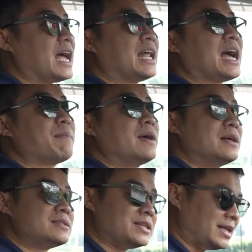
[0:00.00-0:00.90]
งๆนะครับ
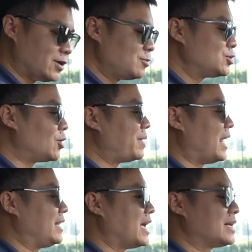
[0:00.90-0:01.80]
สิ่งที่คุณผู้ชม
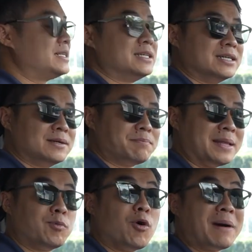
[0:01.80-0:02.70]
เห็นเนี่ยคือ
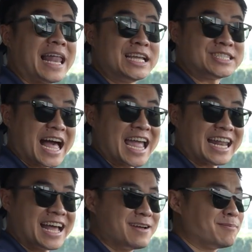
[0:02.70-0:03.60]
เป็นพวงมาลัยซ้าย
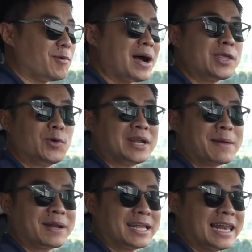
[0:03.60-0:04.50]
นะ เพราะว่าอยู่
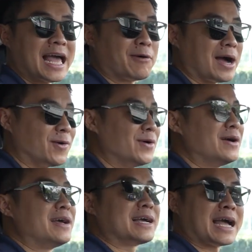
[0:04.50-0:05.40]
ในประเทศลาวเขา
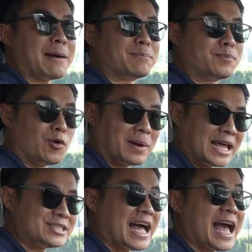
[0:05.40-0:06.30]
ขับพวงมา
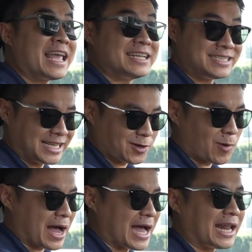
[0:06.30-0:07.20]
ลัยซ้ายชิด
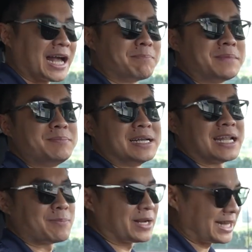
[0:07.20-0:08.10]
ขวานะครับ ไม่เหมือน
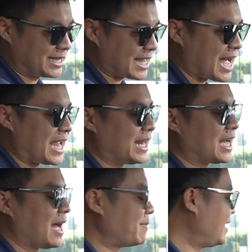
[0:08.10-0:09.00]
ในประเทศไทย
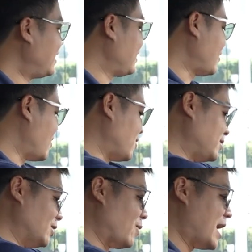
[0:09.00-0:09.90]
นะครับ ก็
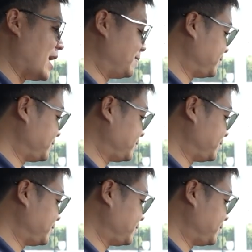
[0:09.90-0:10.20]
ถือว่า